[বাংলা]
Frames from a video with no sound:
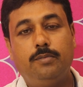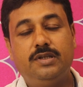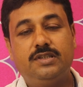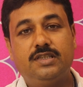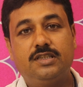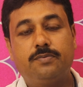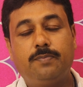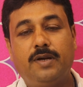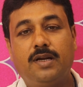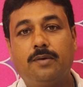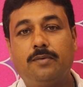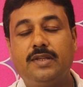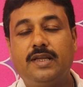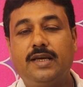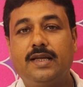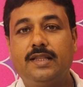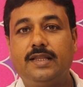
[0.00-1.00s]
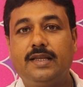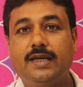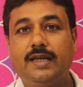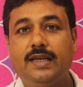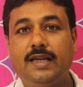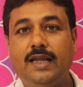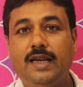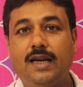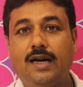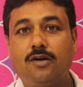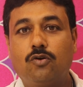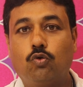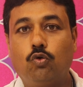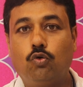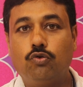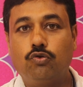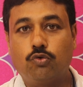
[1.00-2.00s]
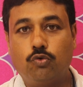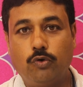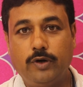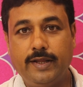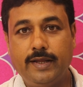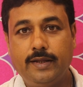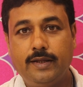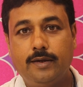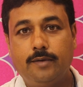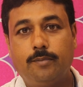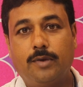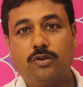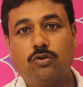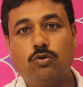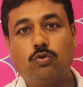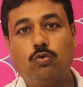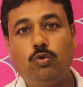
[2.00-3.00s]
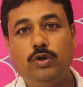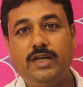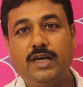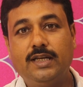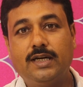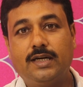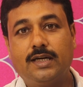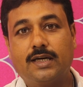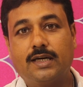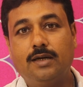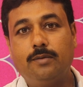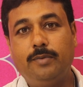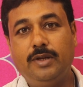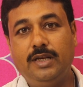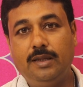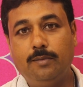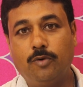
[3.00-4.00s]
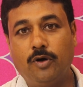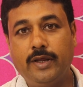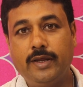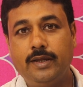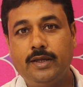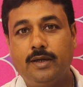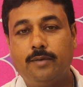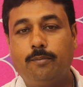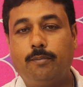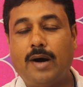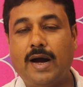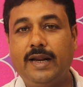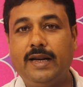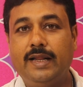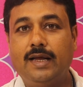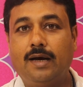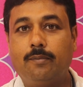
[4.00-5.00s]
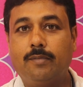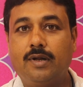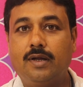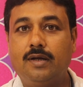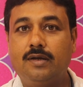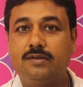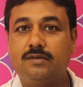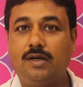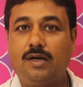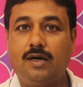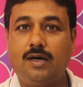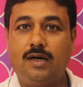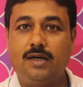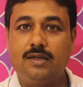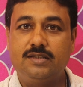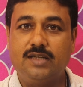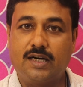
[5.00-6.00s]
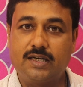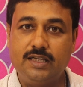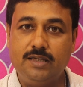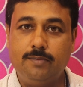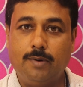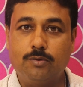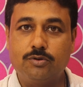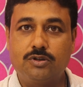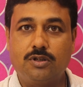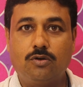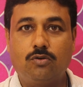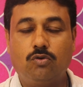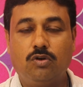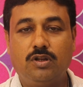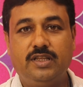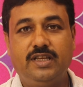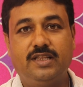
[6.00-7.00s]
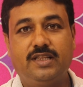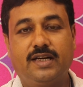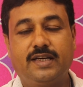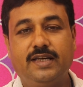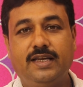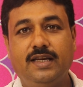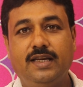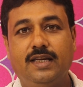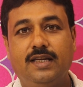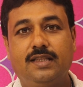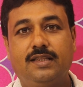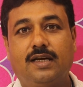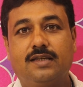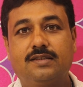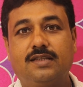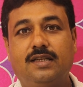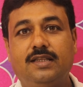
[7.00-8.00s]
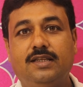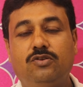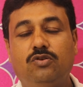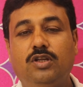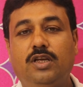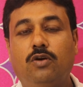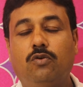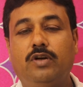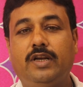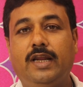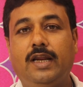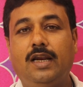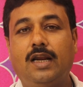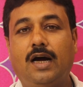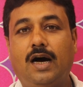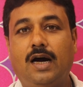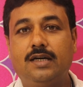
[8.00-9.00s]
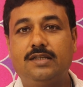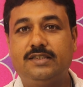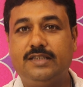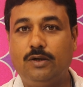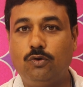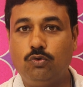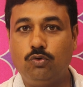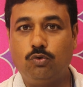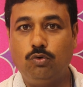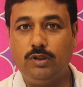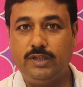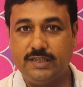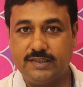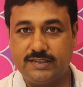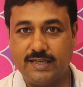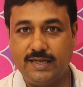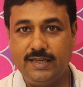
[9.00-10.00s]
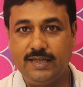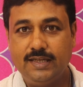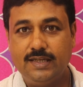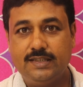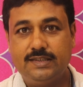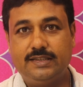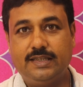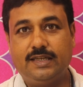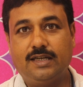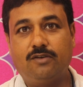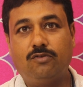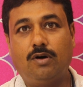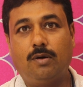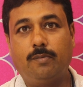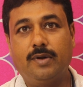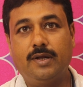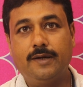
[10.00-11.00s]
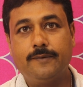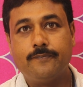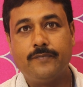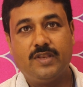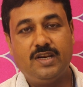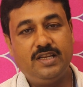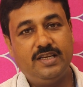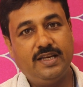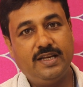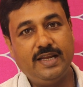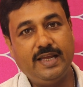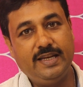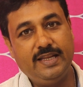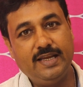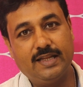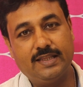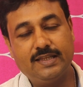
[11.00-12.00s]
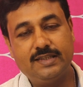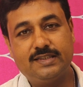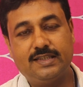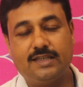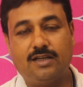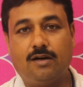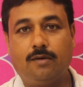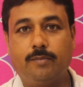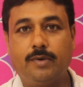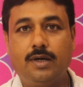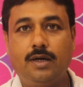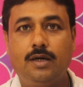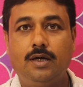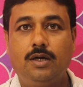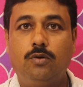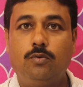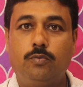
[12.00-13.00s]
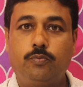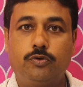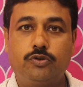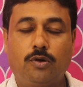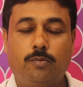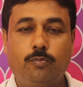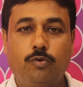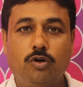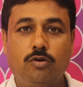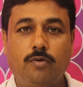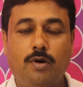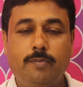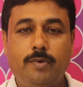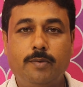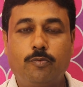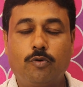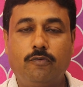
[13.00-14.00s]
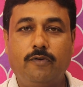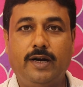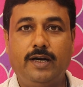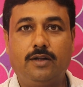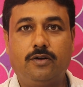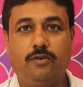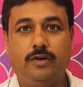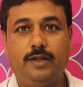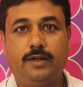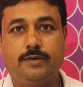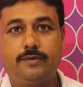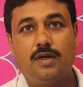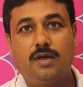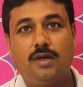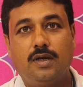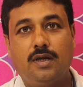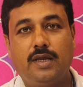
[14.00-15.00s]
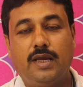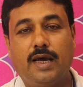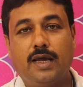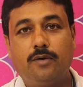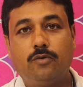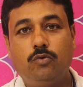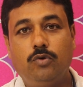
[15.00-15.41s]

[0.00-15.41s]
বিজনেস প্ল্যান আমাদের এখান থেকে নেল আর্ট কোর্স করে মাত্র কুড়ি হাজার টাকার বিনিময়ে বাইরে আমরা চাকরির ব্যবস্থাও করে দিয়ে থাকি তার সাথে যদি কেউ নেল আর্ট সেলুন খুলতে চায় সেটাও আমরা নিজের এরিয়াতে সেটা আমরা সম্পূর্ণভাবে প্রোভাইড করি হেয়ার